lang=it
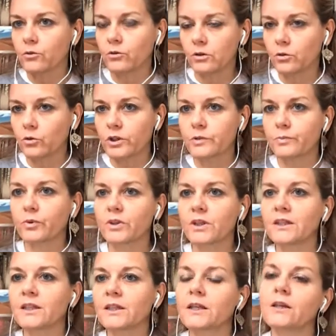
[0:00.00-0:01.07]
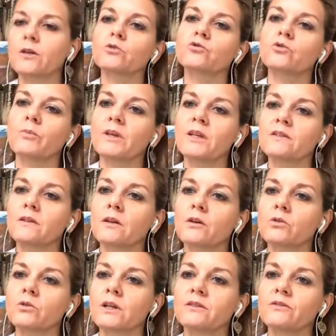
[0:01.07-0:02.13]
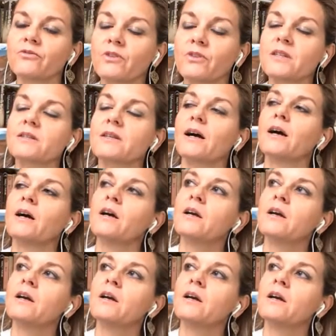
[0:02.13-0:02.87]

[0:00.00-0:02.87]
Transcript: il, corrispondente del nostro Ministero della Difesa,